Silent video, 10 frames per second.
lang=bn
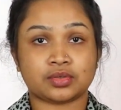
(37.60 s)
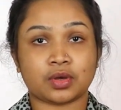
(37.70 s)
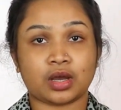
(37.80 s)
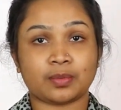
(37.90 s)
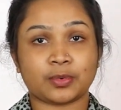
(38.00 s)
সো
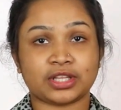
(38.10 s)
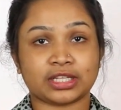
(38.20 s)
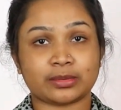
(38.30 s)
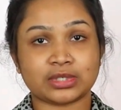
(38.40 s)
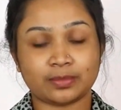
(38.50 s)
আপনারা
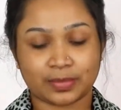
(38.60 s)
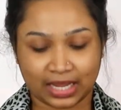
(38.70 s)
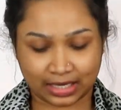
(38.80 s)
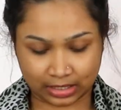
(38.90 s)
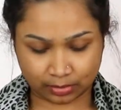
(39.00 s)
দেখতে পাচ্ছেন
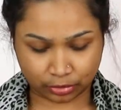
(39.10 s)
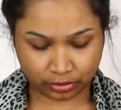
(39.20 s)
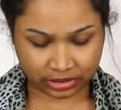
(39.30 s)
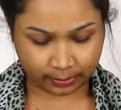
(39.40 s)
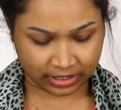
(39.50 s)
ব্ল্যাক কালারের মধ্যে
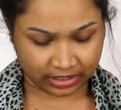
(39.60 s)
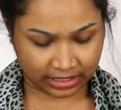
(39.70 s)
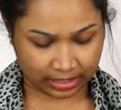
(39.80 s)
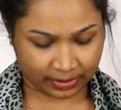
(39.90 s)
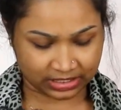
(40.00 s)
রয়েছে
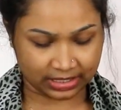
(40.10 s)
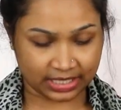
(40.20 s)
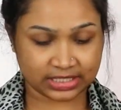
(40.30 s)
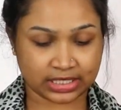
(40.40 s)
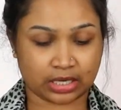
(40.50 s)
প্যান্টিটা অ্যান্ড পাচ্ছেন
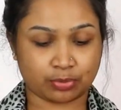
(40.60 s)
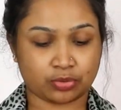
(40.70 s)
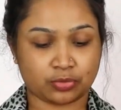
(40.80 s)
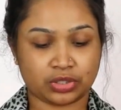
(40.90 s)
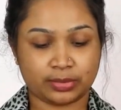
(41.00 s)
গেঞ্জির
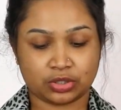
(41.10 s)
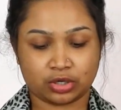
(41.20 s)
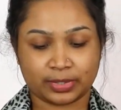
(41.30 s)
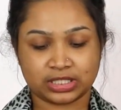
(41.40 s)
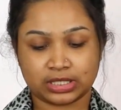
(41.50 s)
কাপড়ের মধ্যে
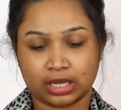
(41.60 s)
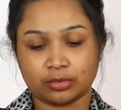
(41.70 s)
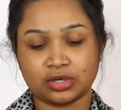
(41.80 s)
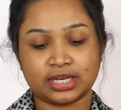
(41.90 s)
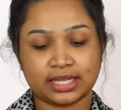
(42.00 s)
ভিতরে পাচ্ছেন
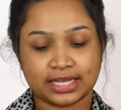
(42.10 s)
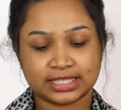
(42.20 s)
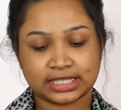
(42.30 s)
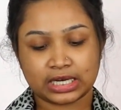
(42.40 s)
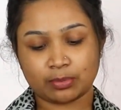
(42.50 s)
ডাবল লেয়ারের
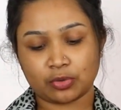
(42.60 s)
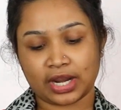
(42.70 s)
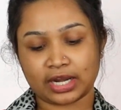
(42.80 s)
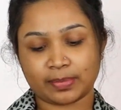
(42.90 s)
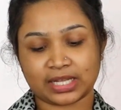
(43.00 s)
গেঞ্জির কাপড়
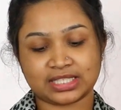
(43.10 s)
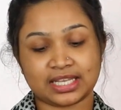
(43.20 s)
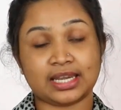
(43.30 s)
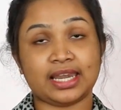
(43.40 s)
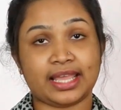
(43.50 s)
অ্যান্ড
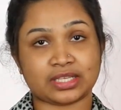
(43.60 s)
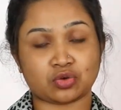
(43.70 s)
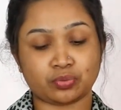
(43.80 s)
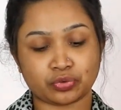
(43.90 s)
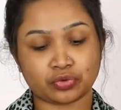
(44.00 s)
পাচ্ছেন লেস
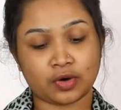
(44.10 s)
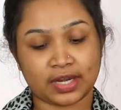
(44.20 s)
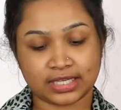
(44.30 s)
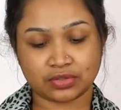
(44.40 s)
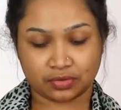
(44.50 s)
খুব সুন্দর
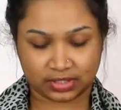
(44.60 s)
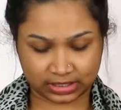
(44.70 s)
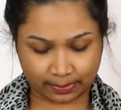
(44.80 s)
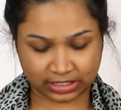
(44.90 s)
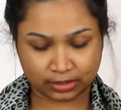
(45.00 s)
লেস
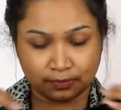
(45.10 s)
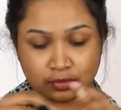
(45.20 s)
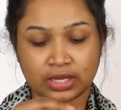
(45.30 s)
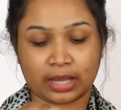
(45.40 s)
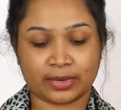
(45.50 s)
রয়েছে পাচ্ছেন
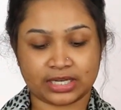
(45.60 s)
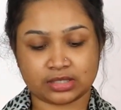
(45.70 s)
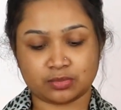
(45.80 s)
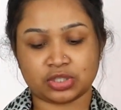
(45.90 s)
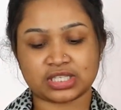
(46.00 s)
ফুল
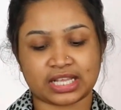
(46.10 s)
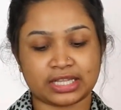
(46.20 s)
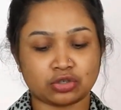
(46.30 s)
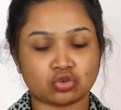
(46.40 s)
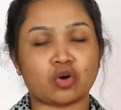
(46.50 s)
কাভারেজের মধ্যে
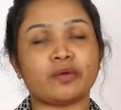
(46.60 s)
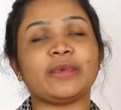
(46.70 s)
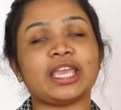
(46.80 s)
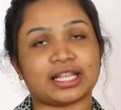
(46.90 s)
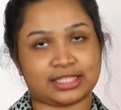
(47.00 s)
যাদের একটু
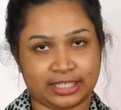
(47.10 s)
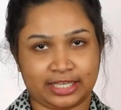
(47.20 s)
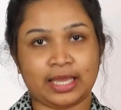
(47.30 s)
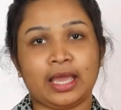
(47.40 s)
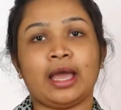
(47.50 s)
থমি আছে